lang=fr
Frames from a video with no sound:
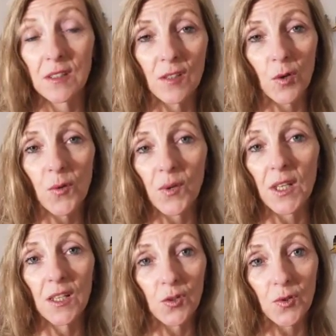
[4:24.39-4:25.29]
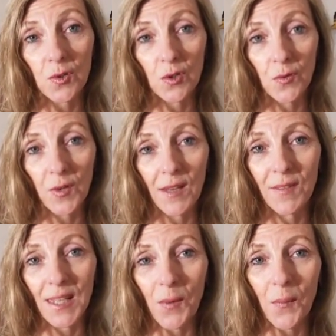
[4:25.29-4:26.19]
ces offres et les choses que je fais,
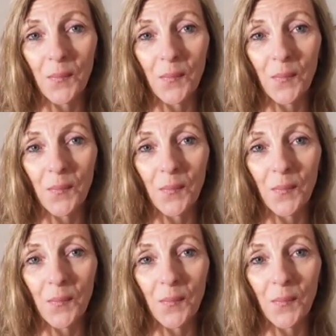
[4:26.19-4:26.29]
évidemment.